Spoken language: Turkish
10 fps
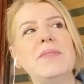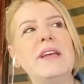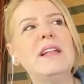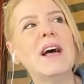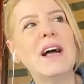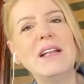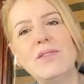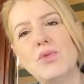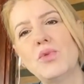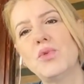
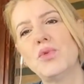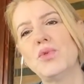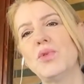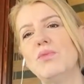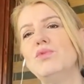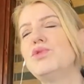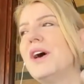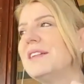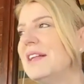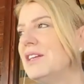idealist ruhunu,
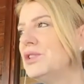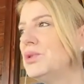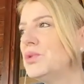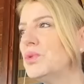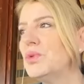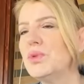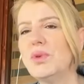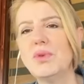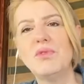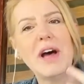mücadeleci ruhunu
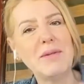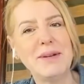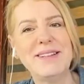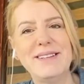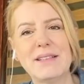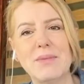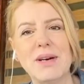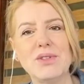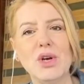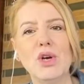vermediği zaman,